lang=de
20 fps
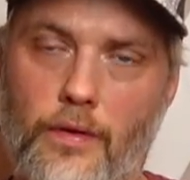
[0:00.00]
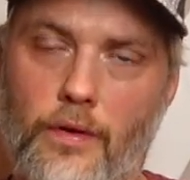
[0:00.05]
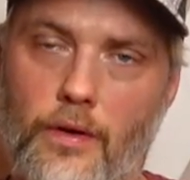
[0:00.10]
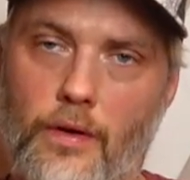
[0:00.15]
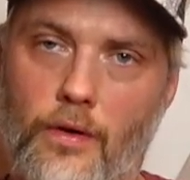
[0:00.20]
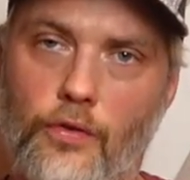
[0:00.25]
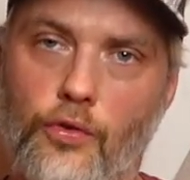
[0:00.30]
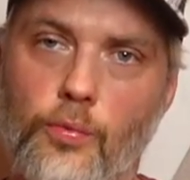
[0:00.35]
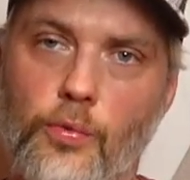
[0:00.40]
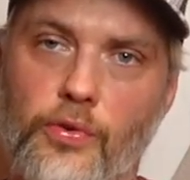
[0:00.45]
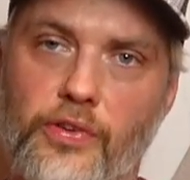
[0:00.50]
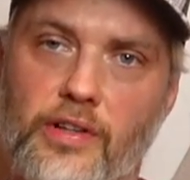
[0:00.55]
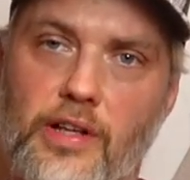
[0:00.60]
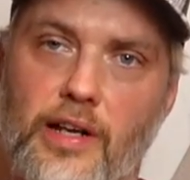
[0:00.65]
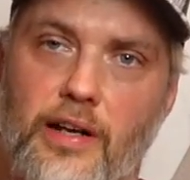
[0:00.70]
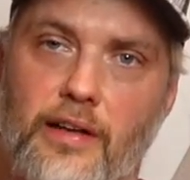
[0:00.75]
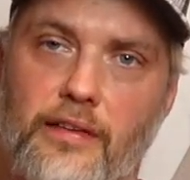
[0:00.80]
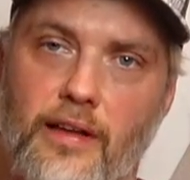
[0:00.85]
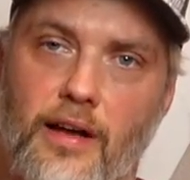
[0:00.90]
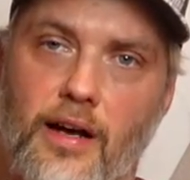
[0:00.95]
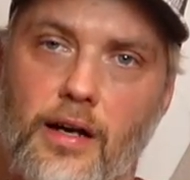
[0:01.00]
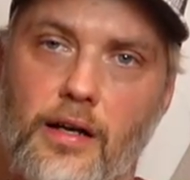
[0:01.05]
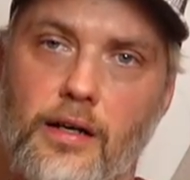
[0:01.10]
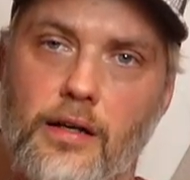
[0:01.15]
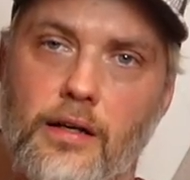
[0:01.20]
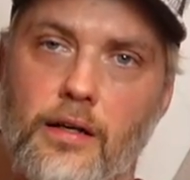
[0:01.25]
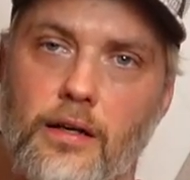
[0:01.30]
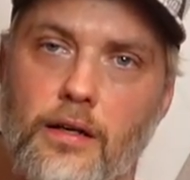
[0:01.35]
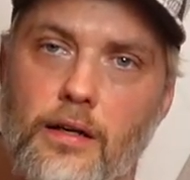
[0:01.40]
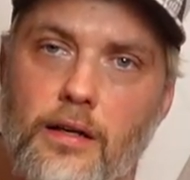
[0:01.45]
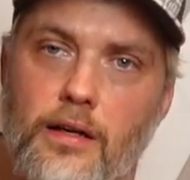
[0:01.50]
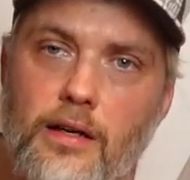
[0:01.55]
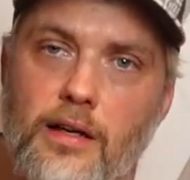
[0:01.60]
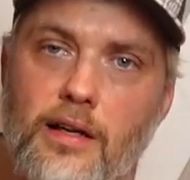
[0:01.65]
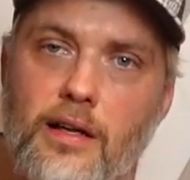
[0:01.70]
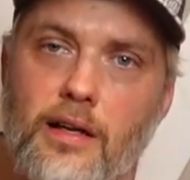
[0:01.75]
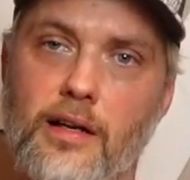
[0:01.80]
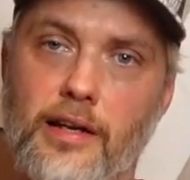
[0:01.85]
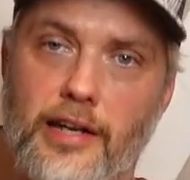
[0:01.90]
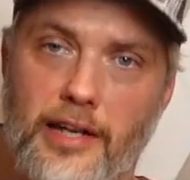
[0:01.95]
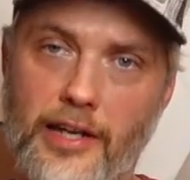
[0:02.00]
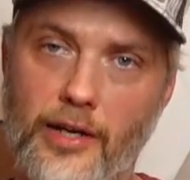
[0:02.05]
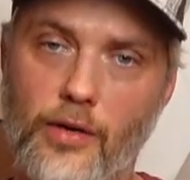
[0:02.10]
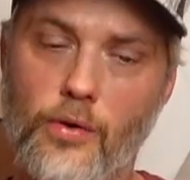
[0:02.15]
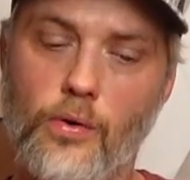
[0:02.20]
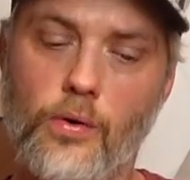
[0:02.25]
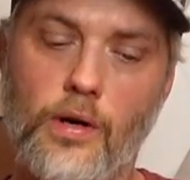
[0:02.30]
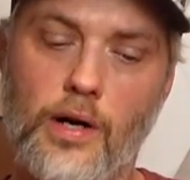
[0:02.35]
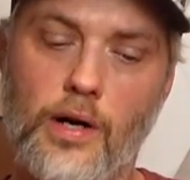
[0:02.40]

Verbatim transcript: Und so muss ich leider sagen, Lego